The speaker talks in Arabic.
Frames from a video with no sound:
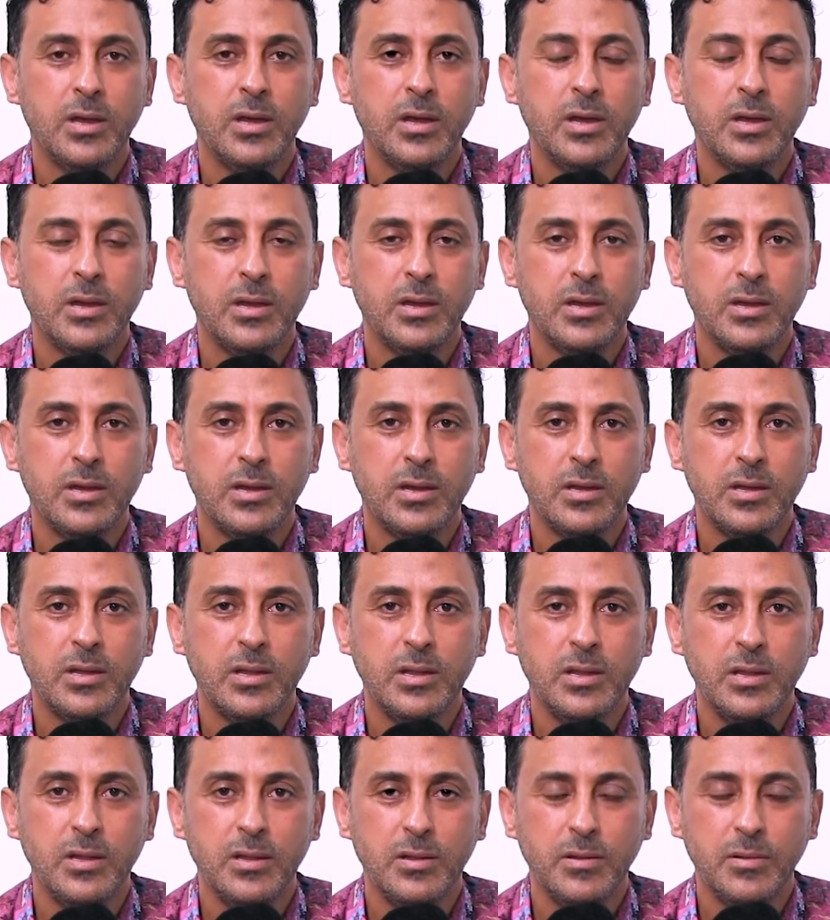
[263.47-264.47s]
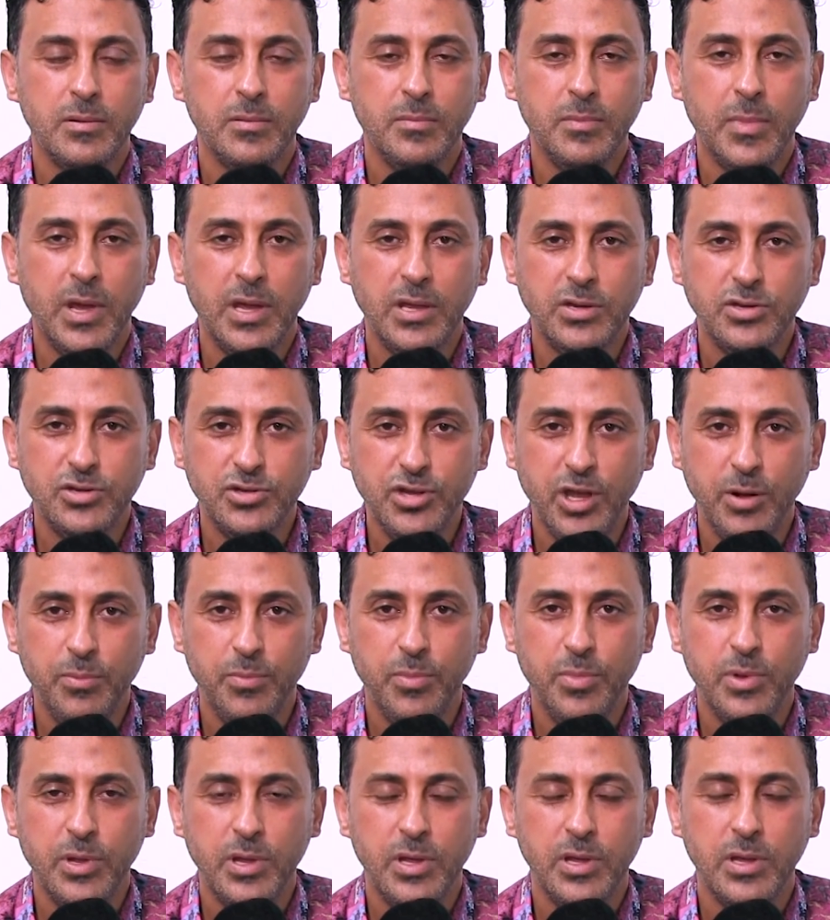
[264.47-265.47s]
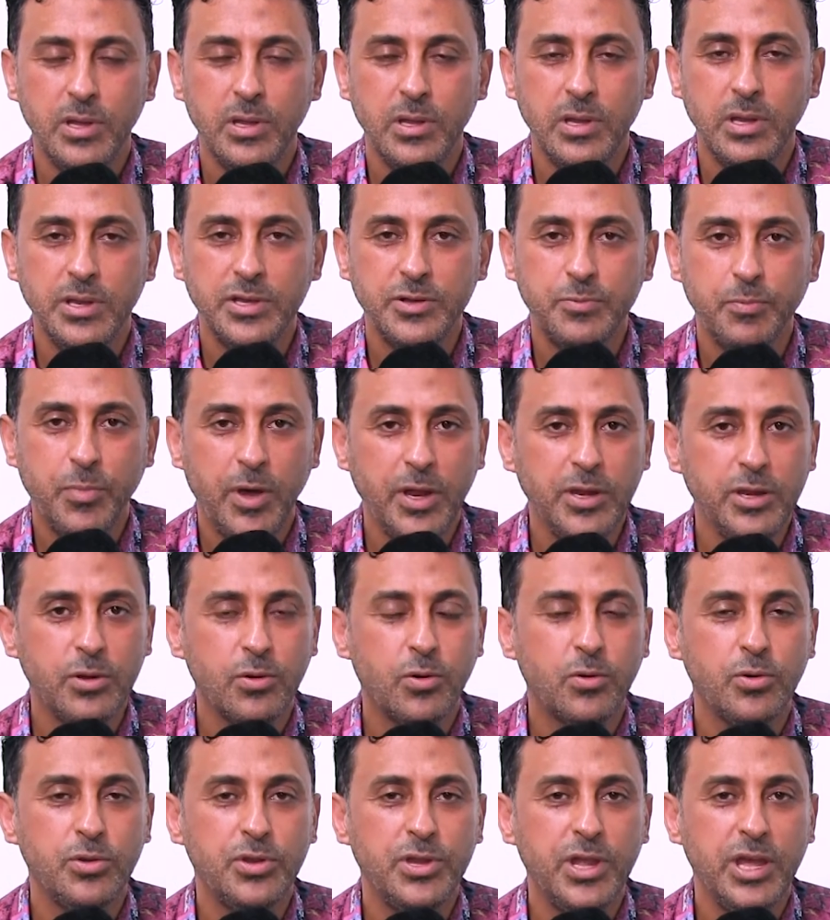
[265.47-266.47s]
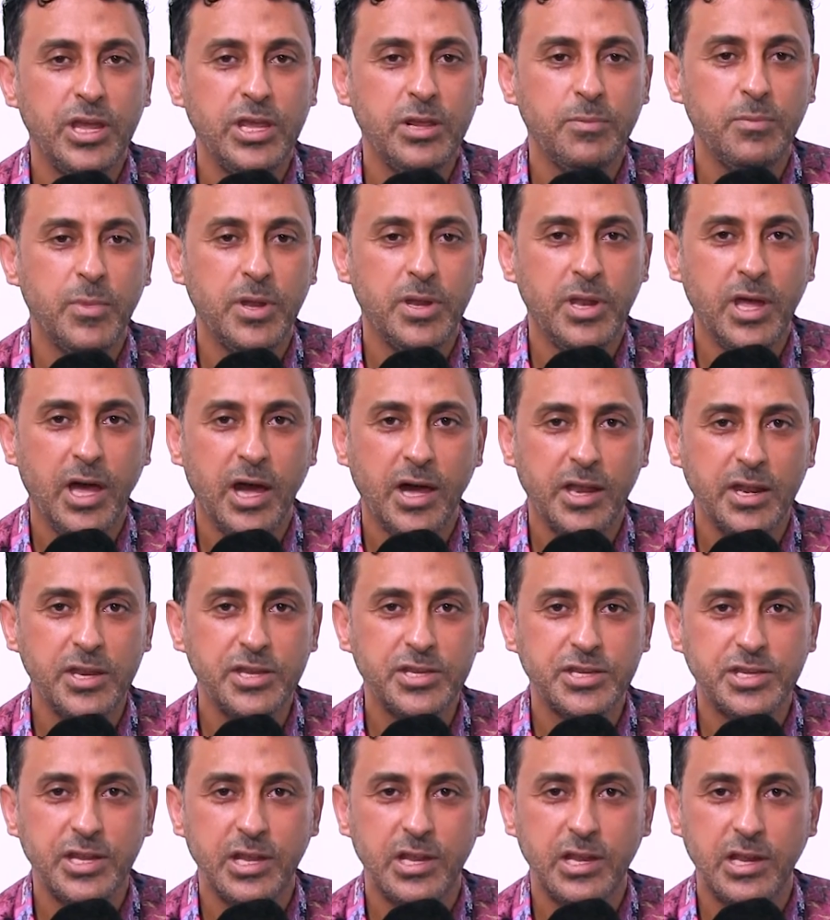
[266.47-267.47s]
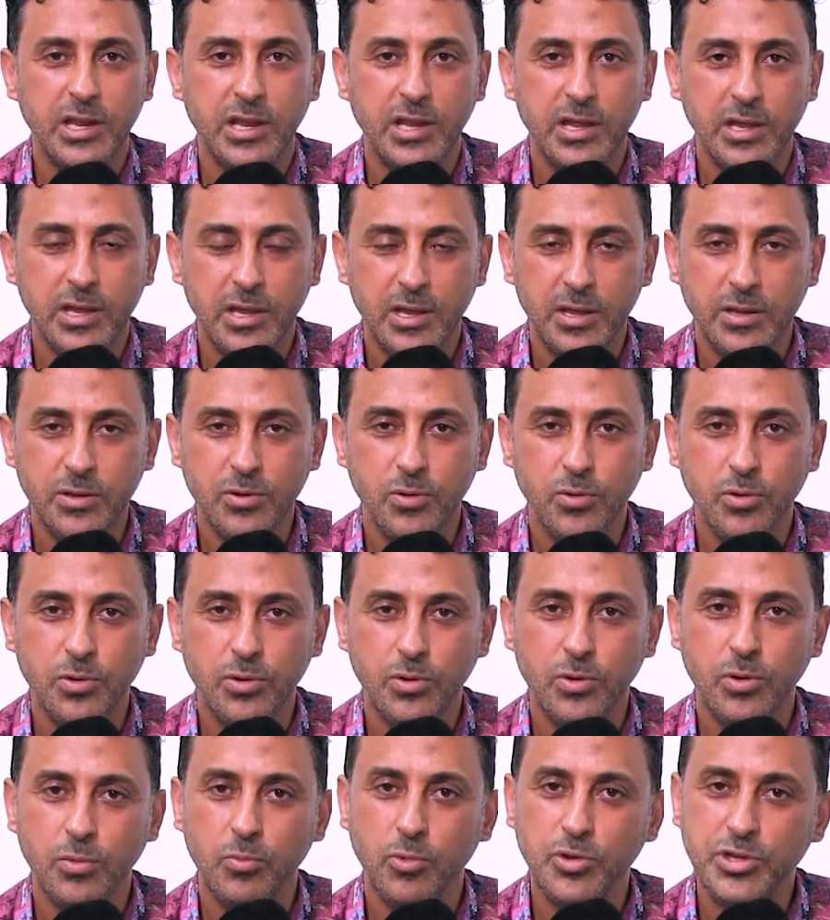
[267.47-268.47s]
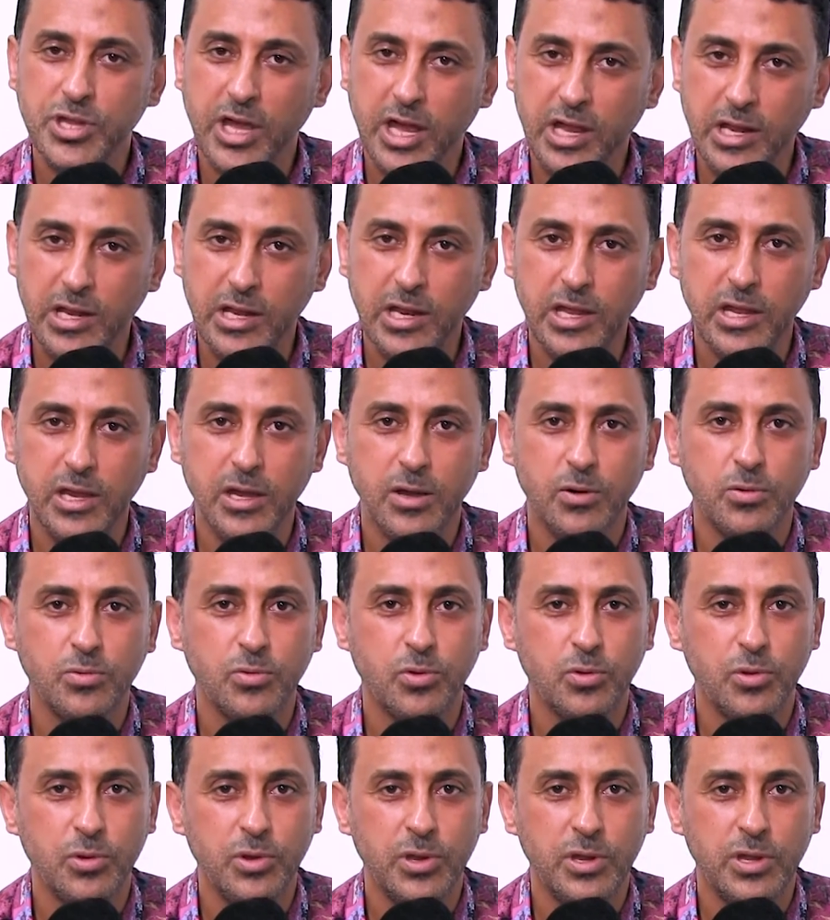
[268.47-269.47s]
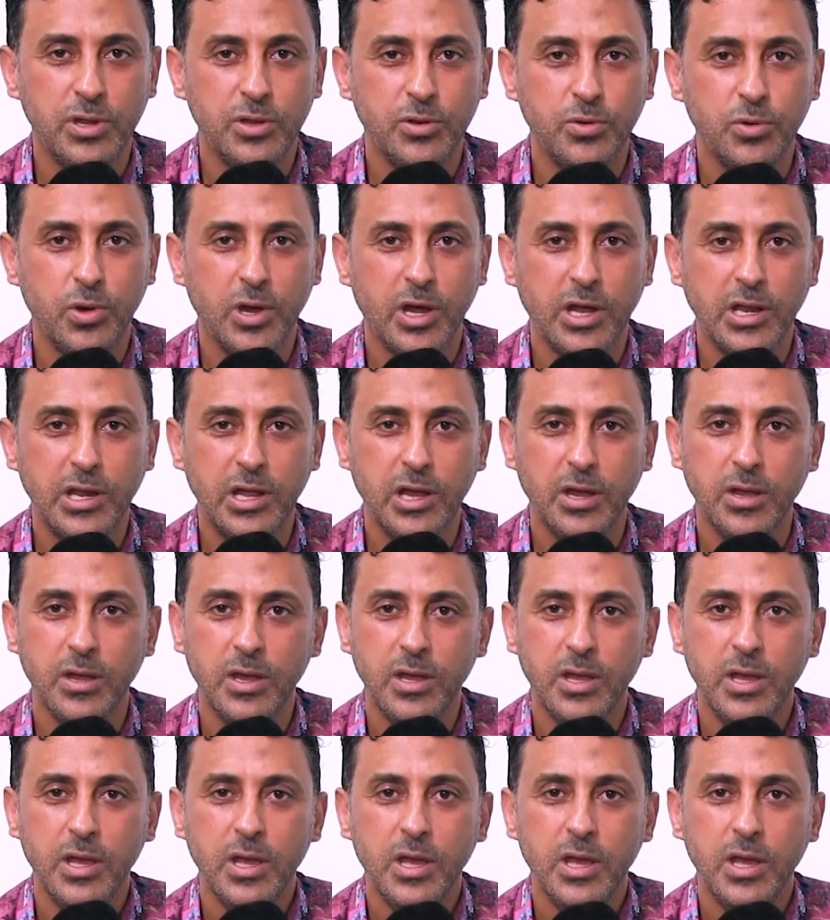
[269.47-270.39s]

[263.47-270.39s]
آه، مع الشعب الاسباني آه، وكنت دائما حريص نكون متخلق ونكون ذو اخلاق